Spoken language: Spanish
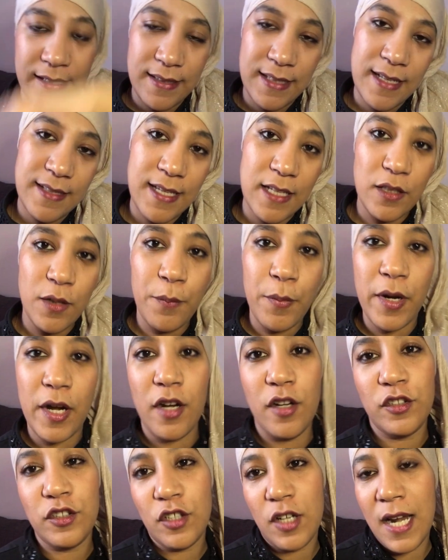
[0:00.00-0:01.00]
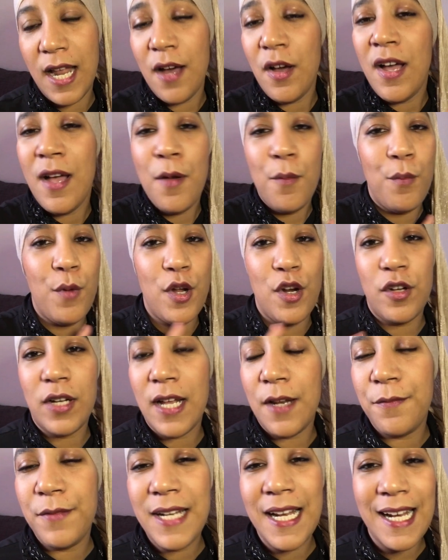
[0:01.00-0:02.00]
que está echando por el otro lado, bueno,
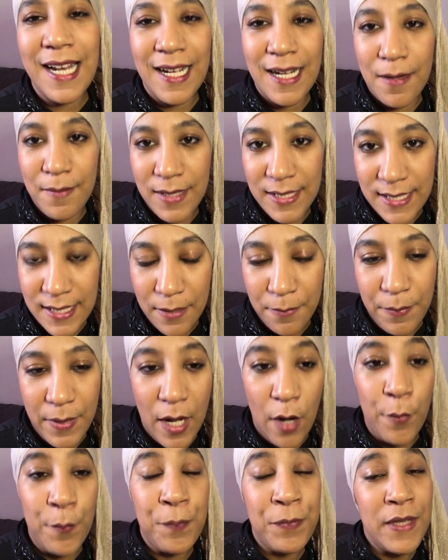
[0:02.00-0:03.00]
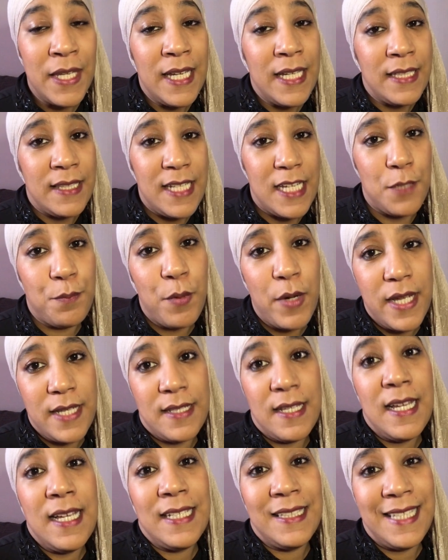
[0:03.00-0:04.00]
que al final acabas chipiado.
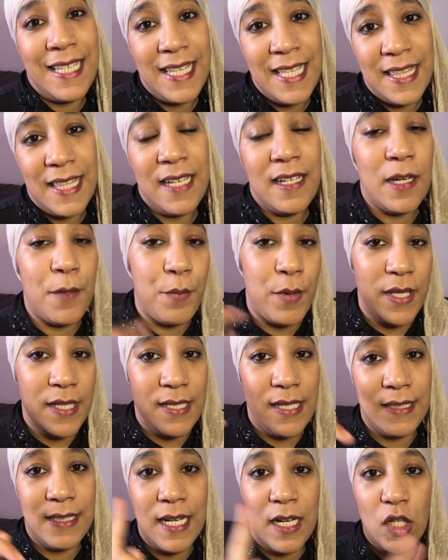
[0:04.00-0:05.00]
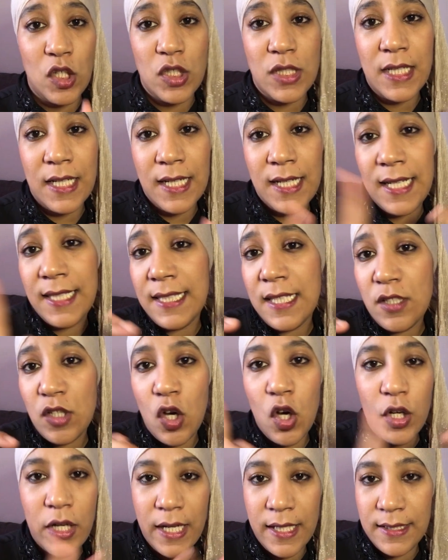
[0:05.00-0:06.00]
Después te dicen que puedes entrar con chancletas
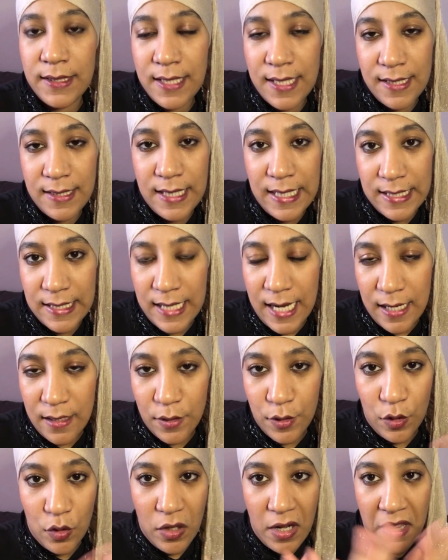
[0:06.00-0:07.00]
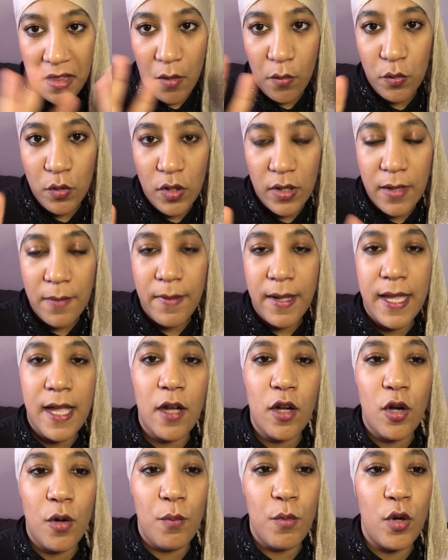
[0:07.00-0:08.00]
o que entres descalzo, cada uno que
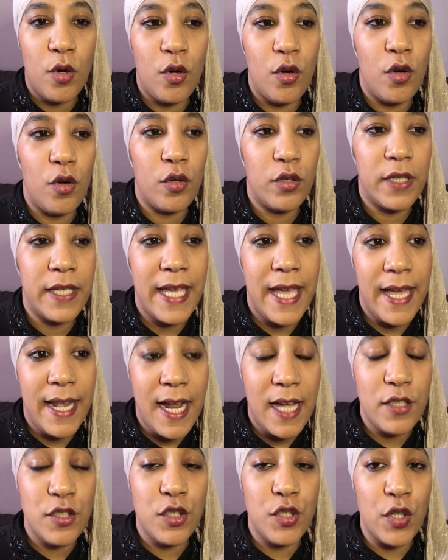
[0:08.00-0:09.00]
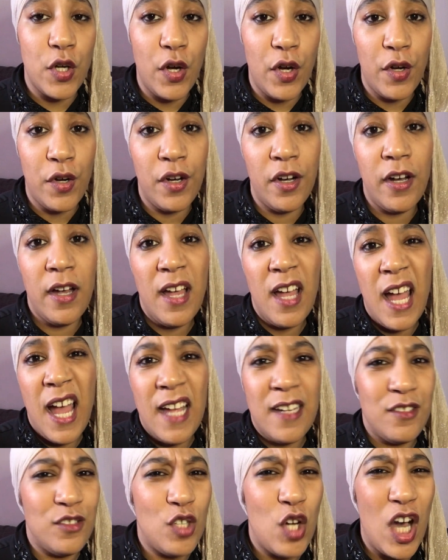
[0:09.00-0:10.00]
vaya como quiera. Yo
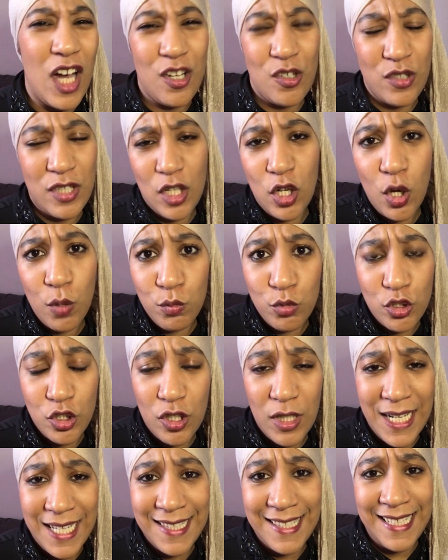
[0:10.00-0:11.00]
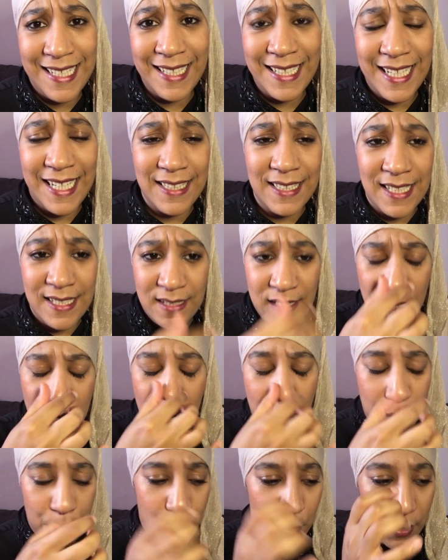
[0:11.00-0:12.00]
no aconsejo mucho las chancletas
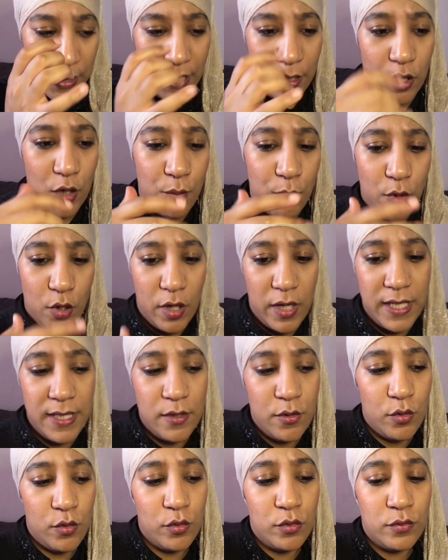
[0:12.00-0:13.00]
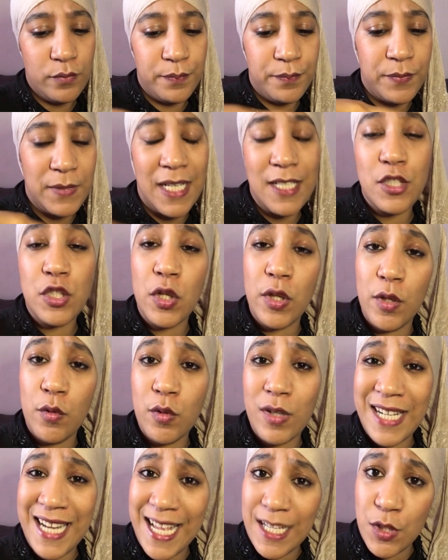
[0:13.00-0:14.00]
porque como es un ancho de
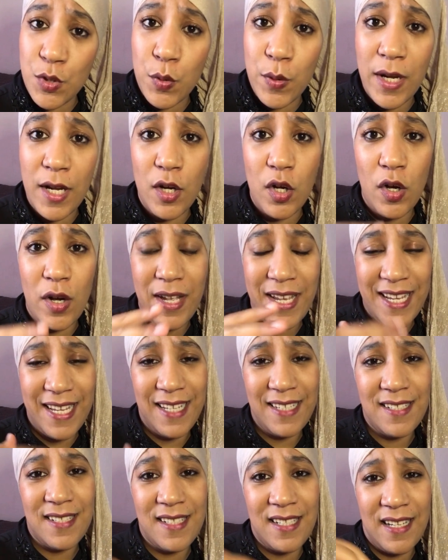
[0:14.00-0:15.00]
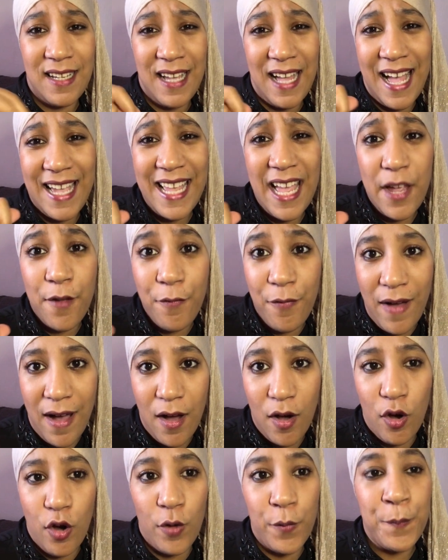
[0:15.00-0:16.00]
un riachuelo, es, eh, ahí hay
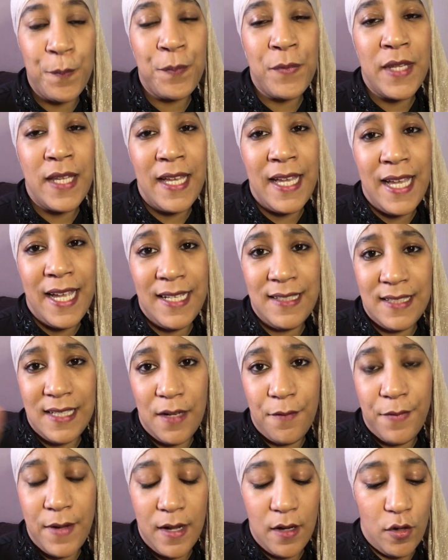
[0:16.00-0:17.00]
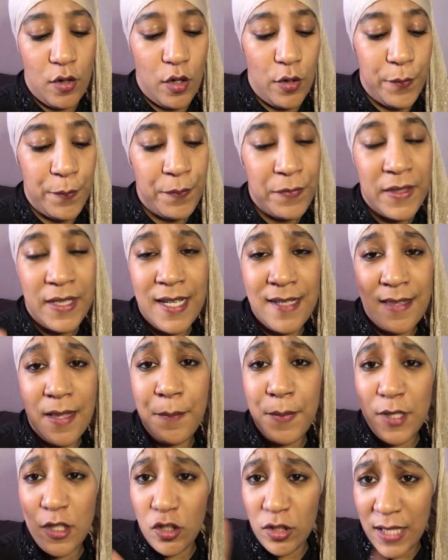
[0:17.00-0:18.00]
fango. Entre el fango, que
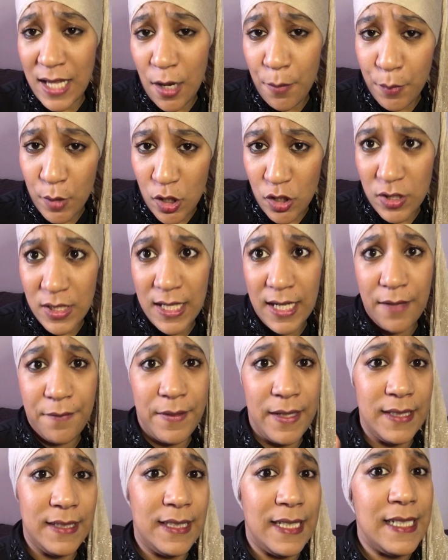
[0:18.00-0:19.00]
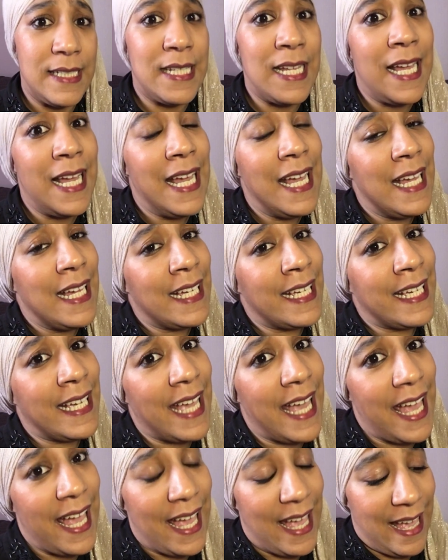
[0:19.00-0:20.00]
está pisoteado por los elefantes,
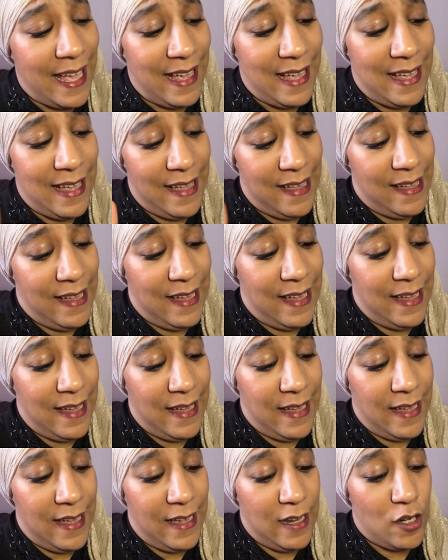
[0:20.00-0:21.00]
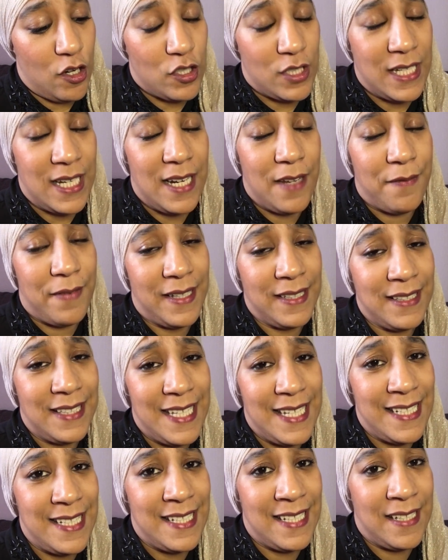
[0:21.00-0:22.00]
que eh, los
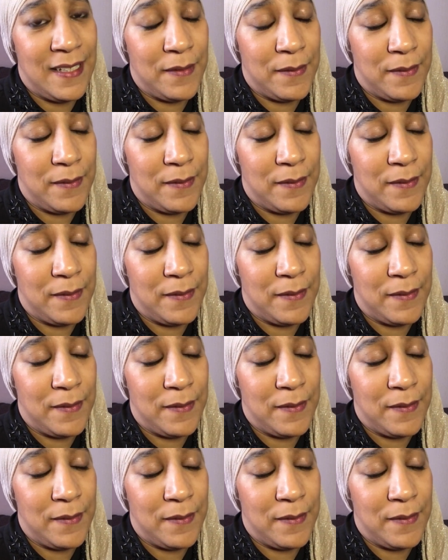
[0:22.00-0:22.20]
elefantes